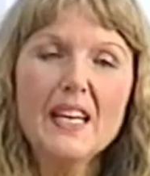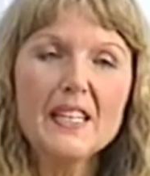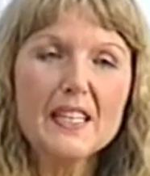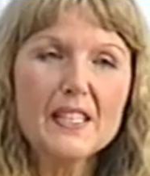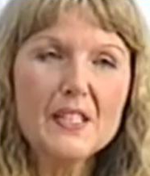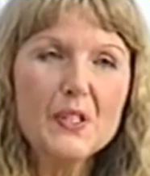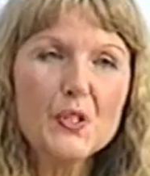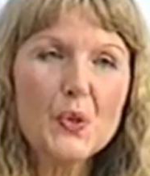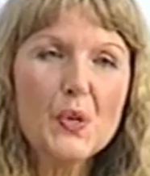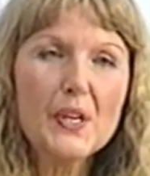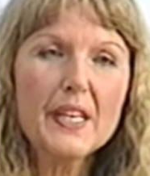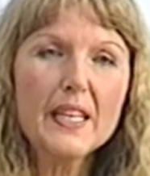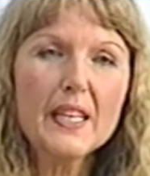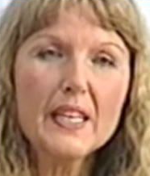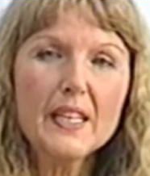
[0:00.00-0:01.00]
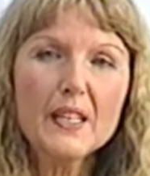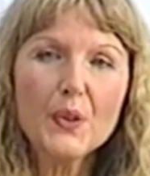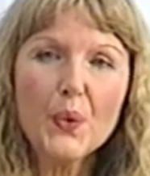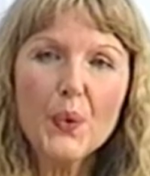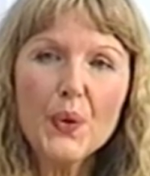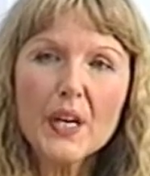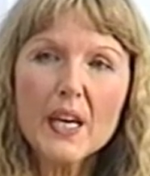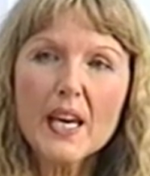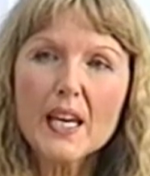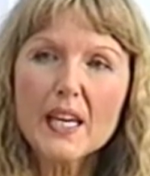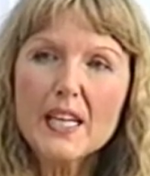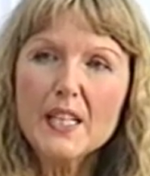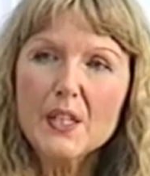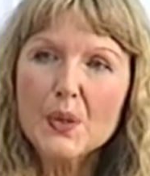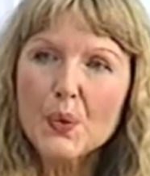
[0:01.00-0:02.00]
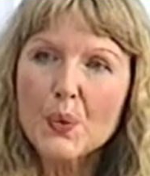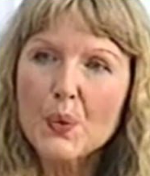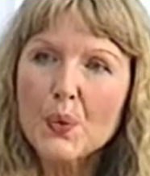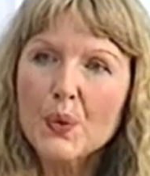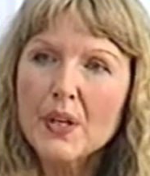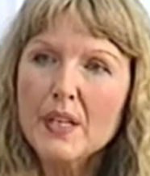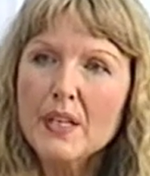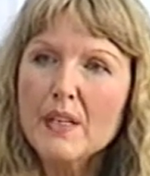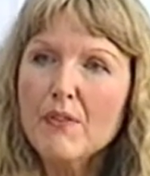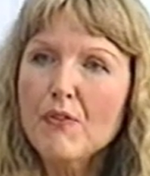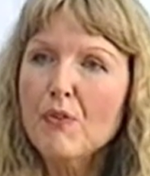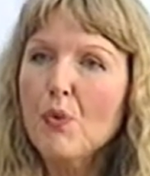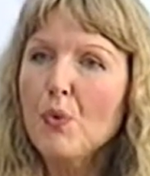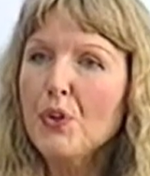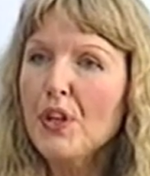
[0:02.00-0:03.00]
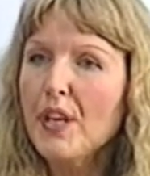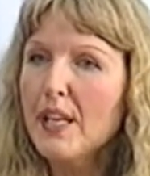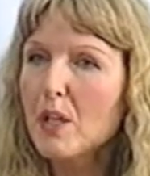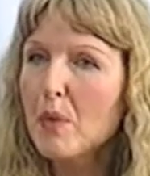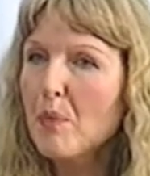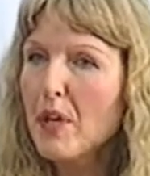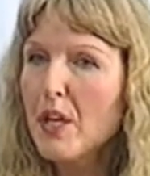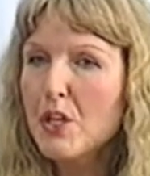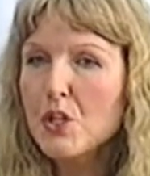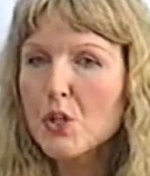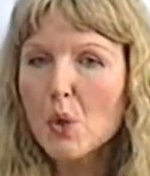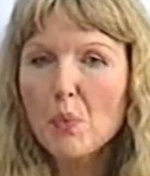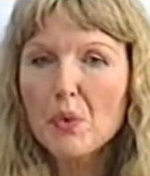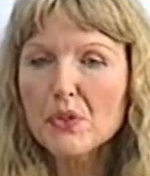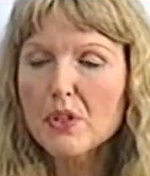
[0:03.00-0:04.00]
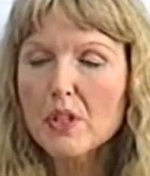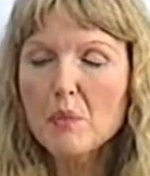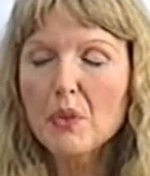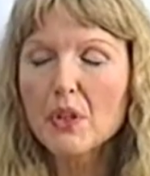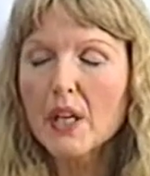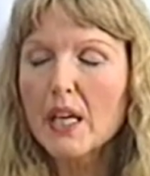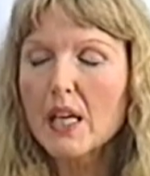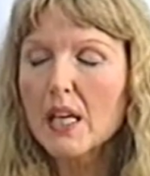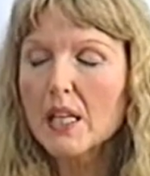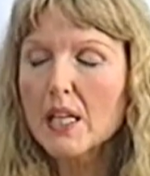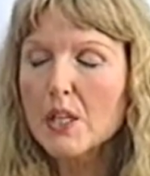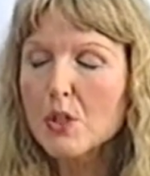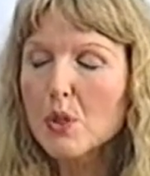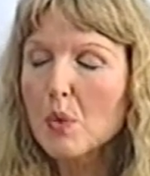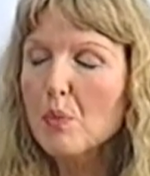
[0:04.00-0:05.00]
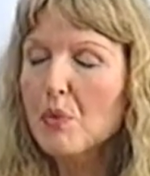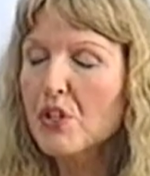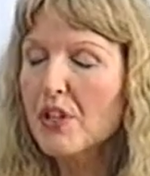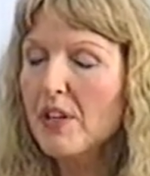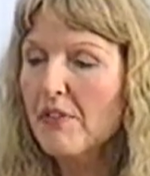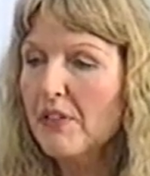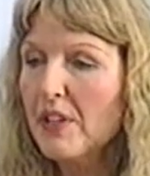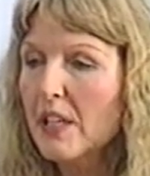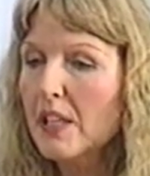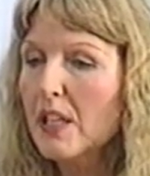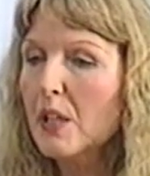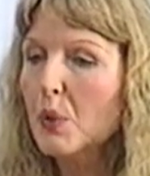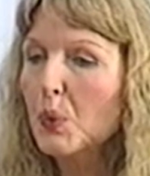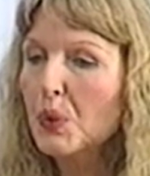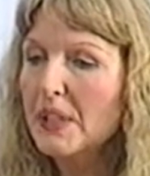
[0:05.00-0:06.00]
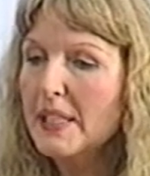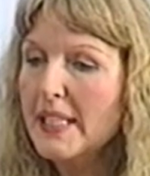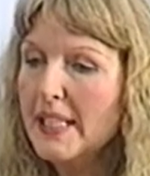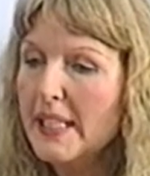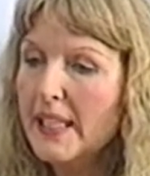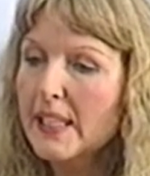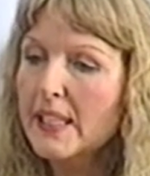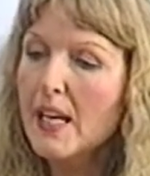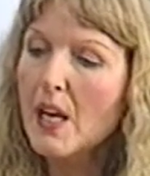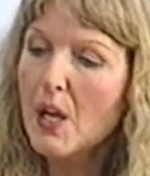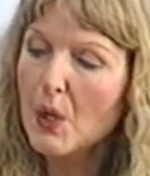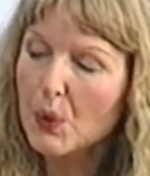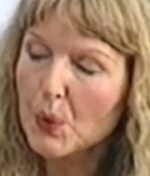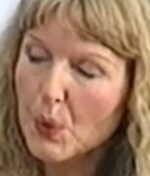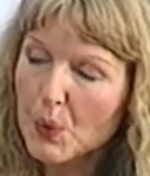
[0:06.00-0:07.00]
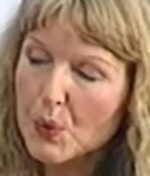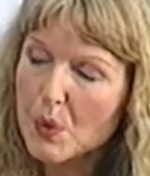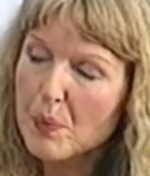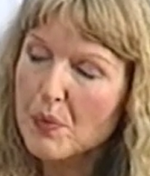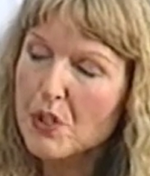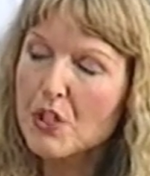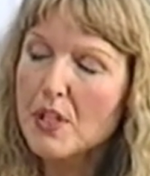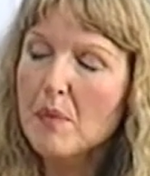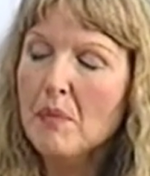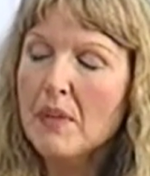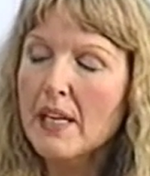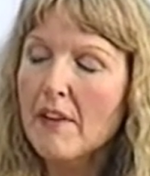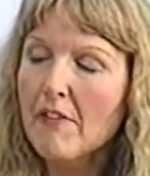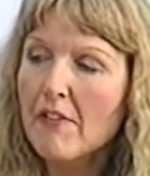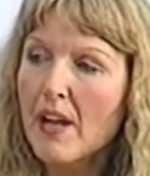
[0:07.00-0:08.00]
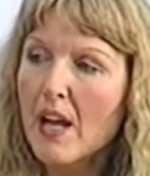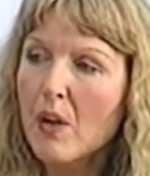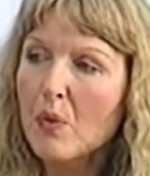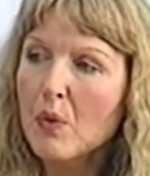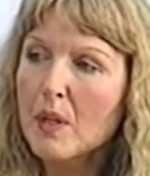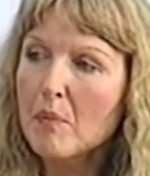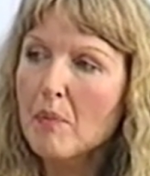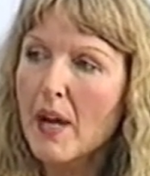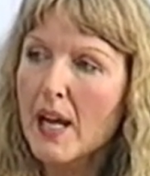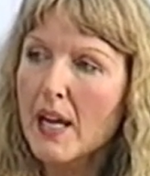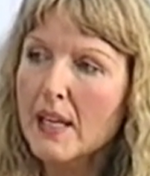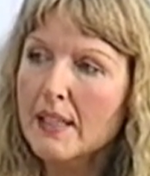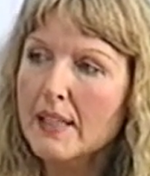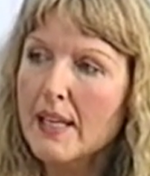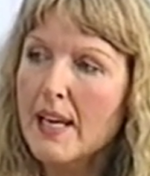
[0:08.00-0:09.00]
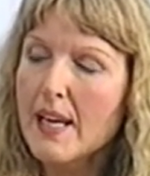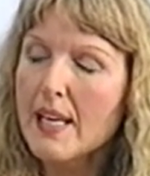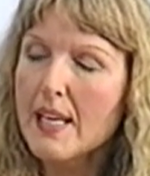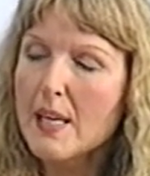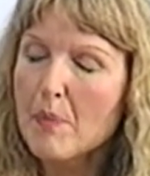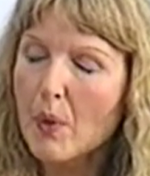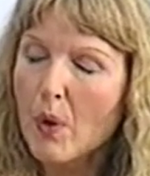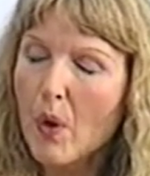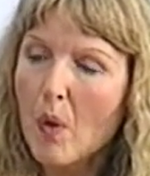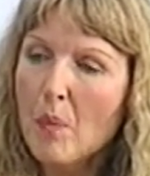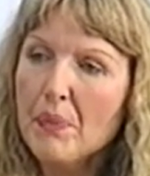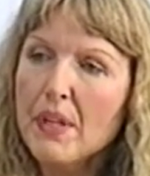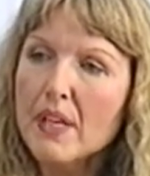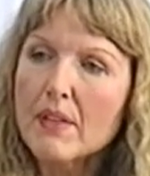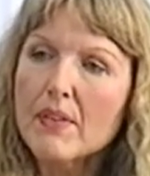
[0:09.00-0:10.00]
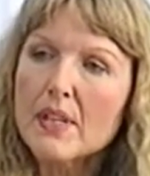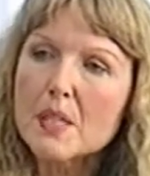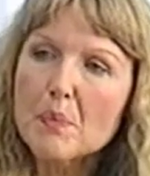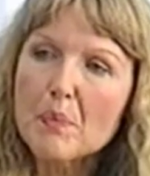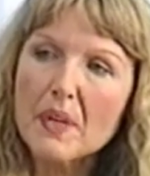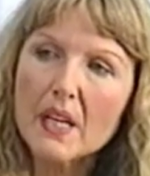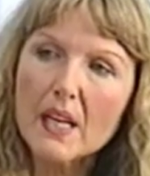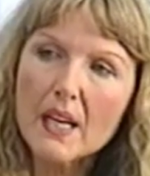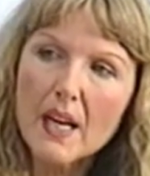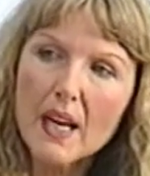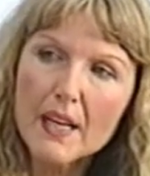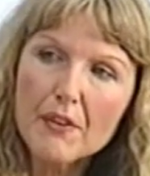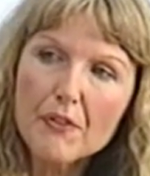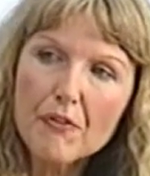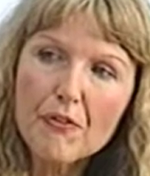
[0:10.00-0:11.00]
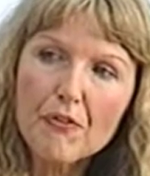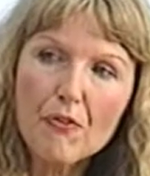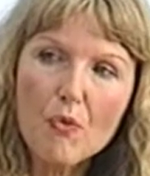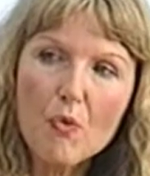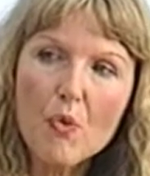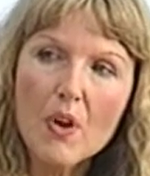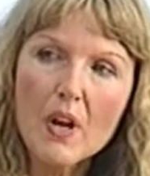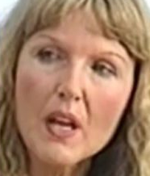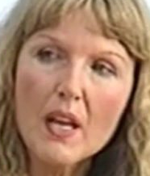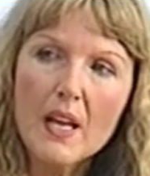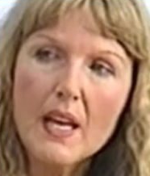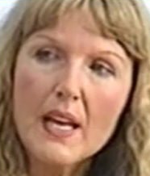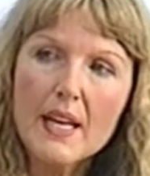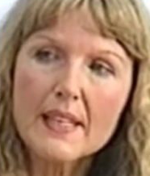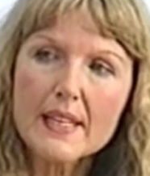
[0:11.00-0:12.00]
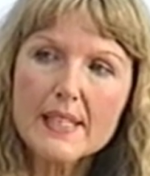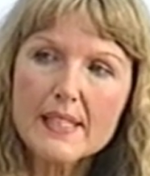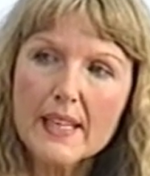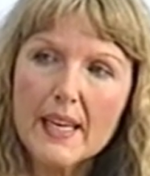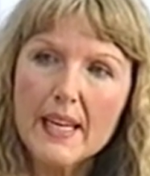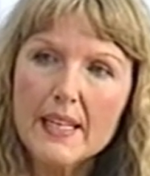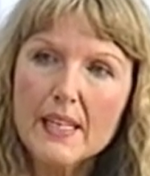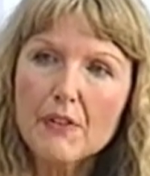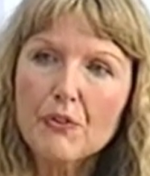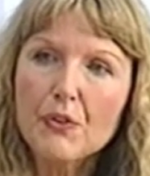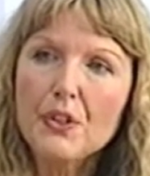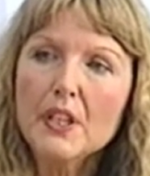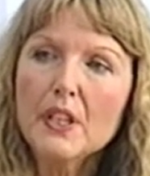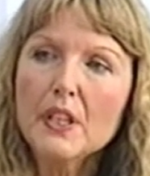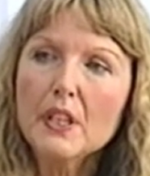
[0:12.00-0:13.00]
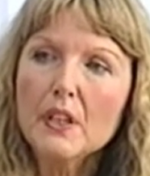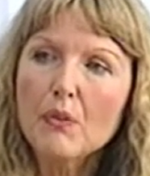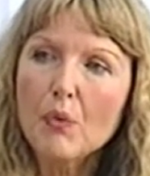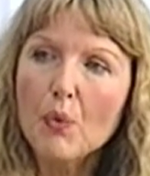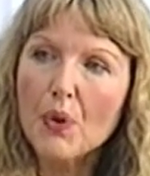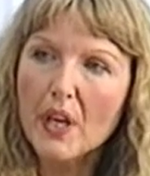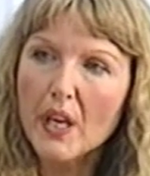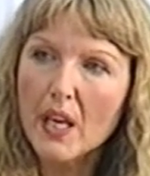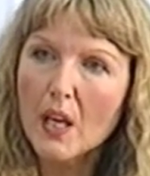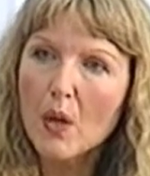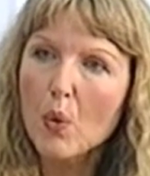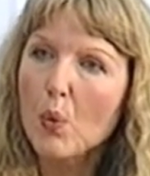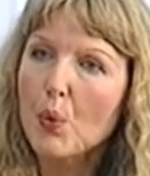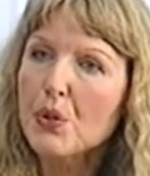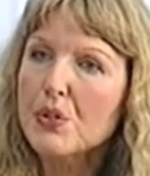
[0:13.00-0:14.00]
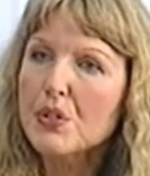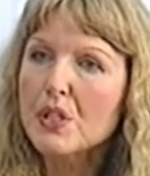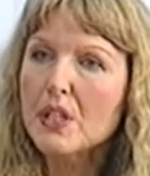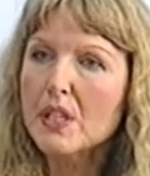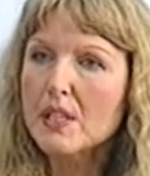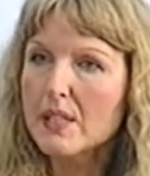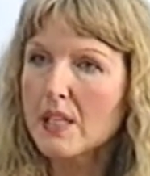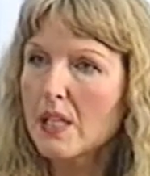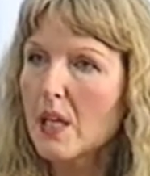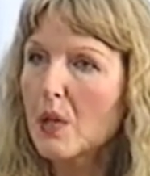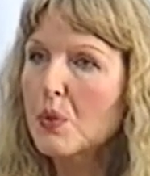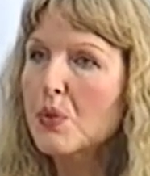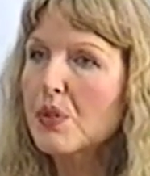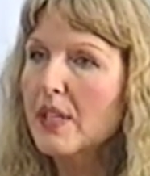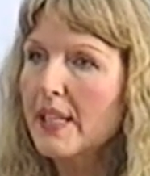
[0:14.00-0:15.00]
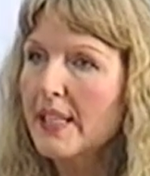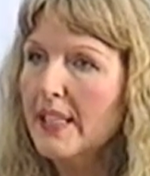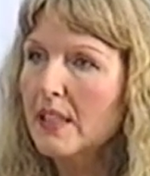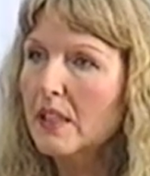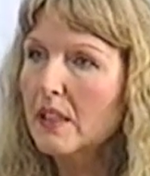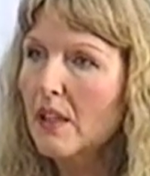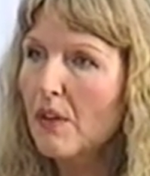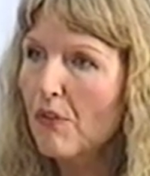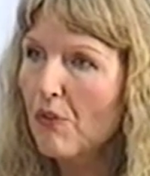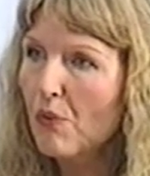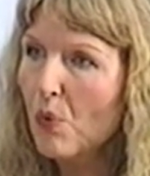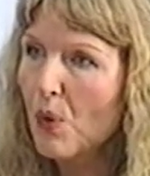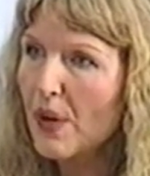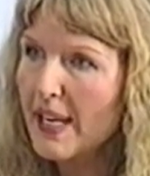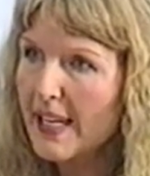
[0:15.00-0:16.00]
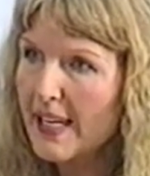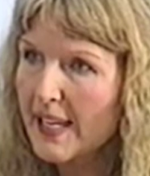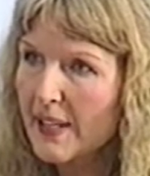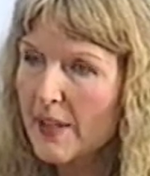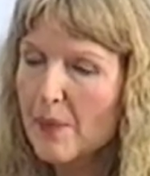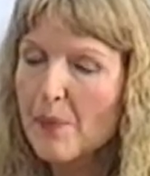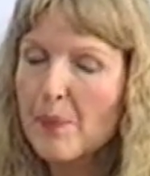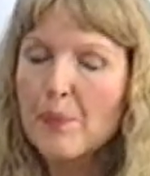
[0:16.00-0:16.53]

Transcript: Das sind solche Rückerinnerungen, wo jeder Mensch, ob er sich mit Reinkarnation beschäftigt hat oder nicht, durch so bestimmte Erfahrungen macht, ihm kommt etwas bekannt vor. Das kennt er von irgendwoher, ohne sich jetzt genau zu erinnern, woher.